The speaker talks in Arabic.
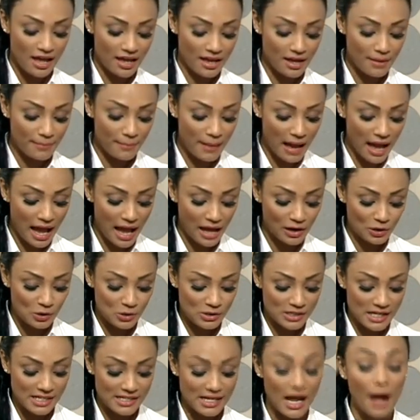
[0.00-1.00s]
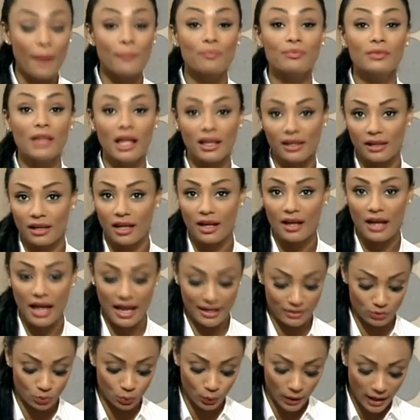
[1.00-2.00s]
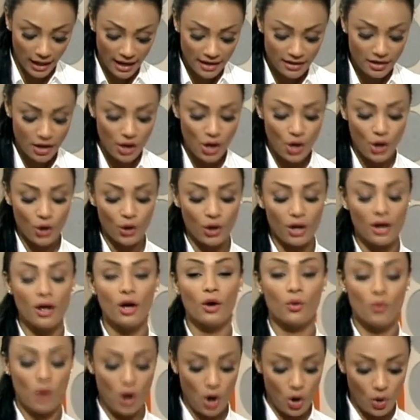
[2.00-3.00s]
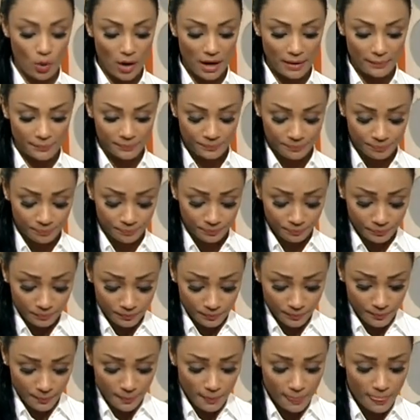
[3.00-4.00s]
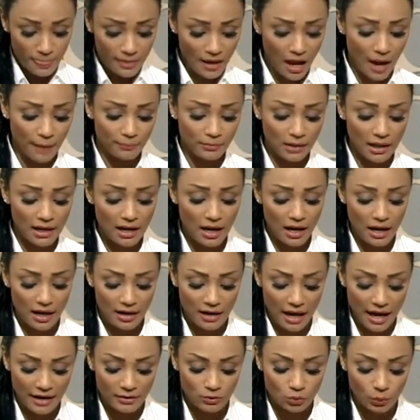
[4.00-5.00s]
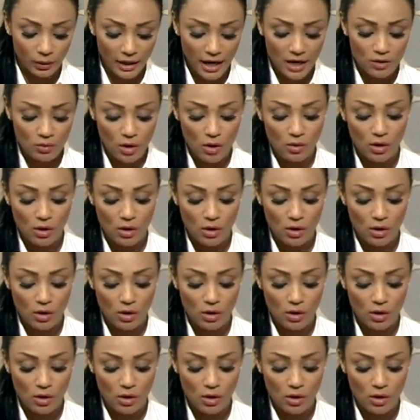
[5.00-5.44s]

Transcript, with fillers: آه، مع الاستاذ عبد الله ايدوغان وهو عبد الله ايدوغان